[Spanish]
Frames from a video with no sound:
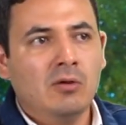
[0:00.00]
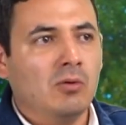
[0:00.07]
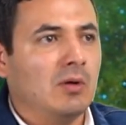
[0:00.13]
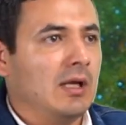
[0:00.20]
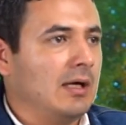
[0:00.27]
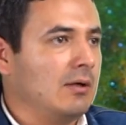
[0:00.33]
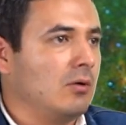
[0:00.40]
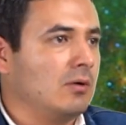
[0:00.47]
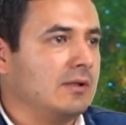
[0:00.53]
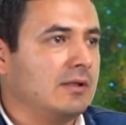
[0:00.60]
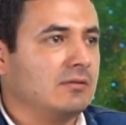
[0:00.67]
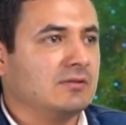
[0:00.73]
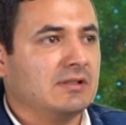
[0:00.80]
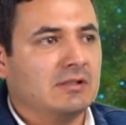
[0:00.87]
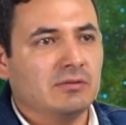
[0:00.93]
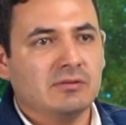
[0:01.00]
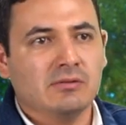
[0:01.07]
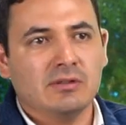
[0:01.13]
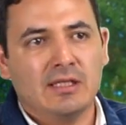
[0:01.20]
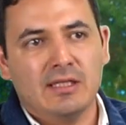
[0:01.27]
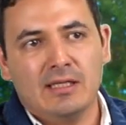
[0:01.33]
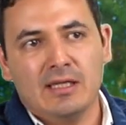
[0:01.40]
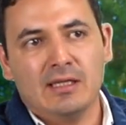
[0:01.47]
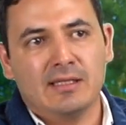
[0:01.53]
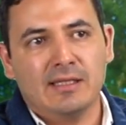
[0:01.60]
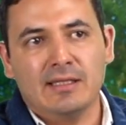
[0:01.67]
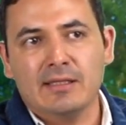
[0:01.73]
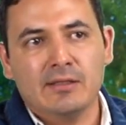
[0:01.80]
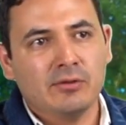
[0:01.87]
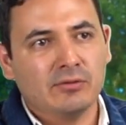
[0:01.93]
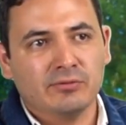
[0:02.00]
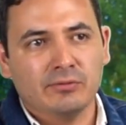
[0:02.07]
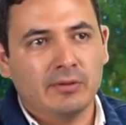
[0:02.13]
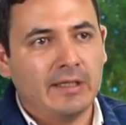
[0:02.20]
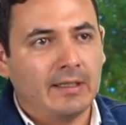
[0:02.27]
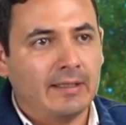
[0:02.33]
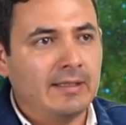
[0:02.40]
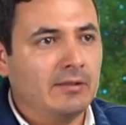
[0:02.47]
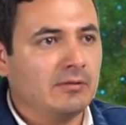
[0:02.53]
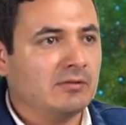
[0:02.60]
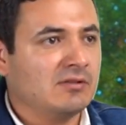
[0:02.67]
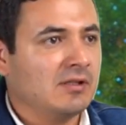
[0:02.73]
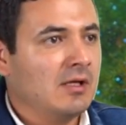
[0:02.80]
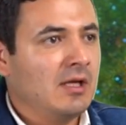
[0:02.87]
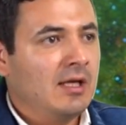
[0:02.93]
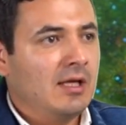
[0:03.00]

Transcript: o la Corte Constitucionalidad que eligió Suri Ríos,